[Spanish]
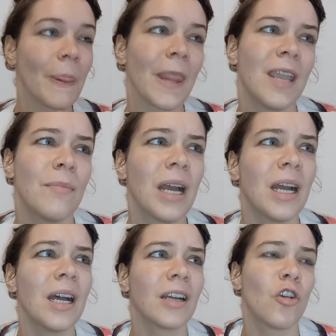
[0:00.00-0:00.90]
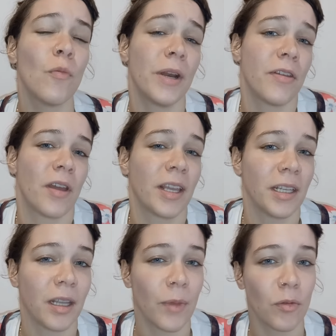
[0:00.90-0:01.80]
Y más comercios de aquí de
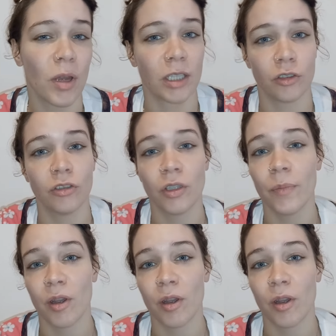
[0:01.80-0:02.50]
Extremadura que son siempre,